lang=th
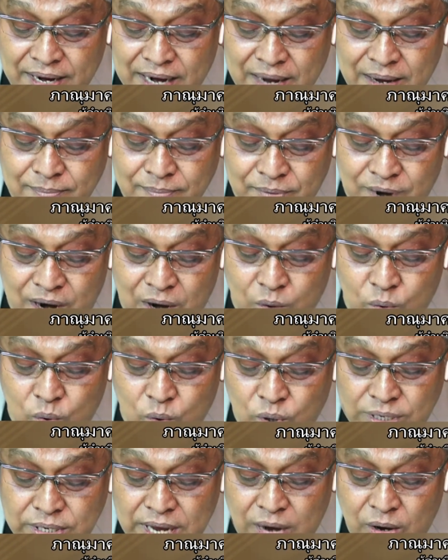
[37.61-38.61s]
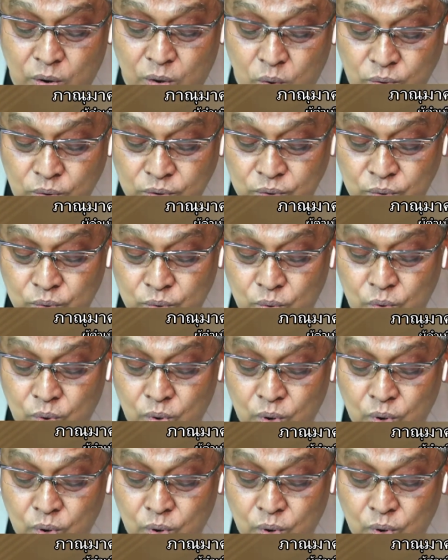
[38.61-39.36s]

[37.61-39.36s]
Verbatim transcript: นะครับเรายังคงอยู่